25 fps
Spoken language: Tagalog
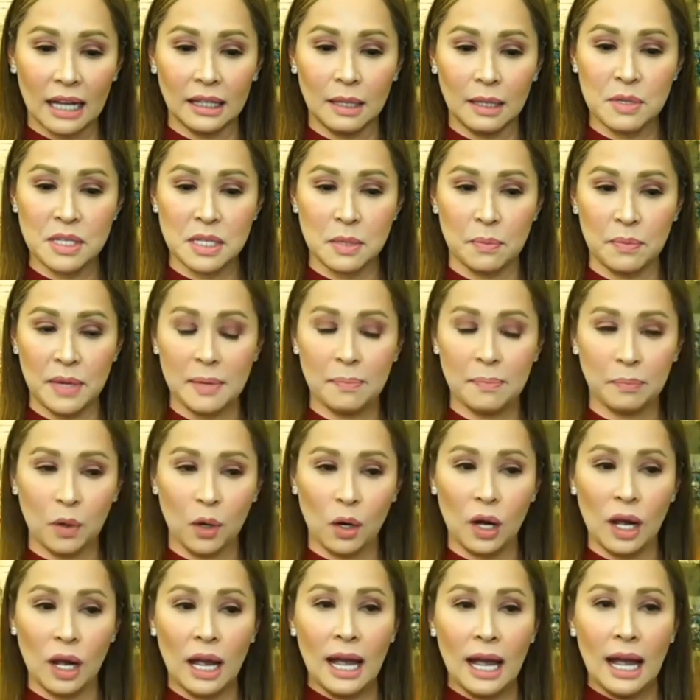Ibig sabihin
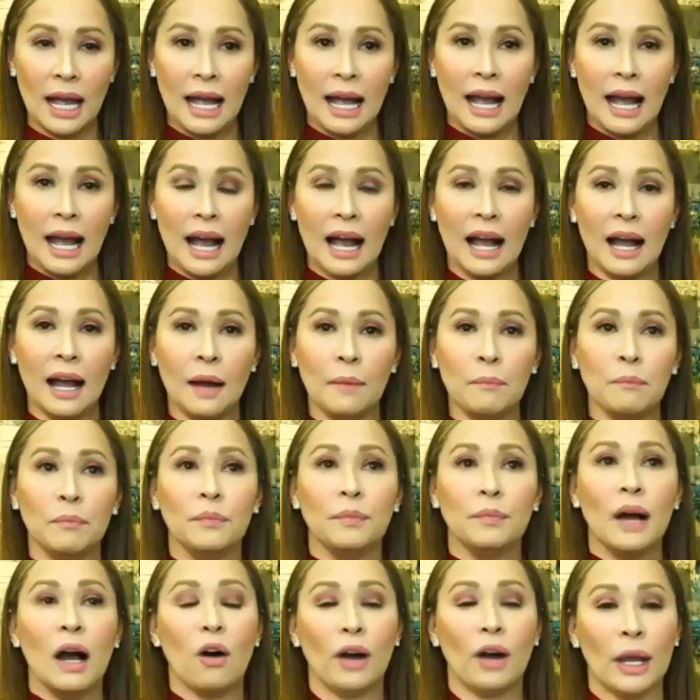po, um,
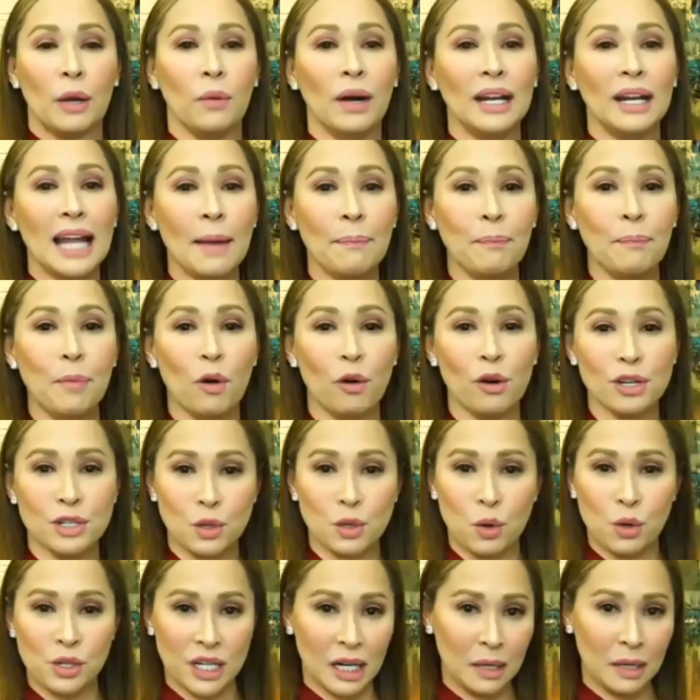okay, wala po akong
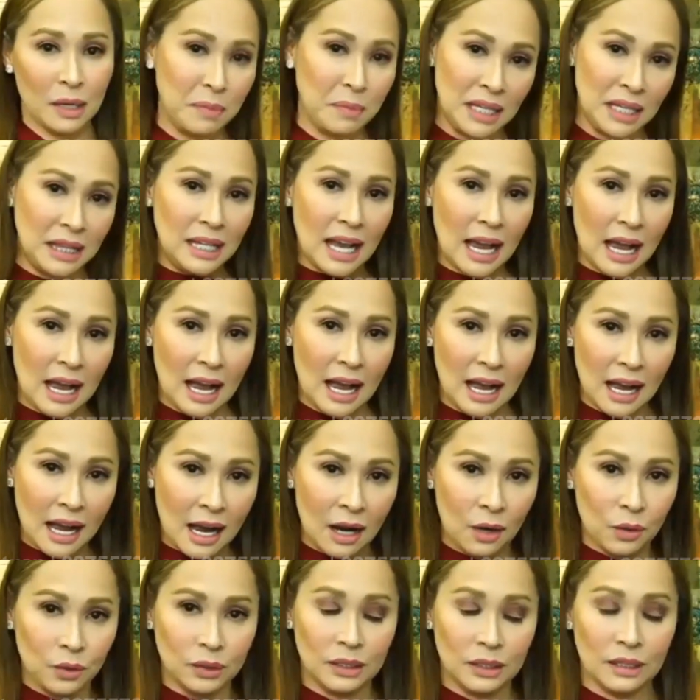social media
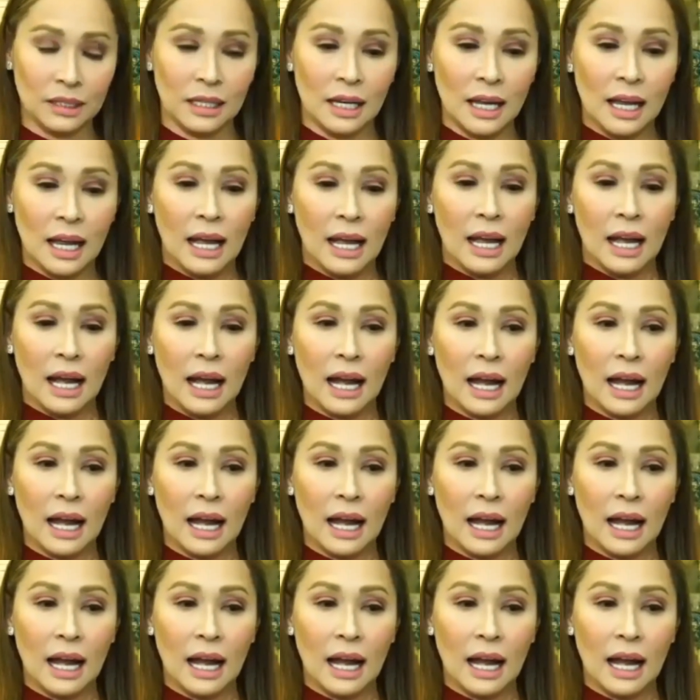account. Uh,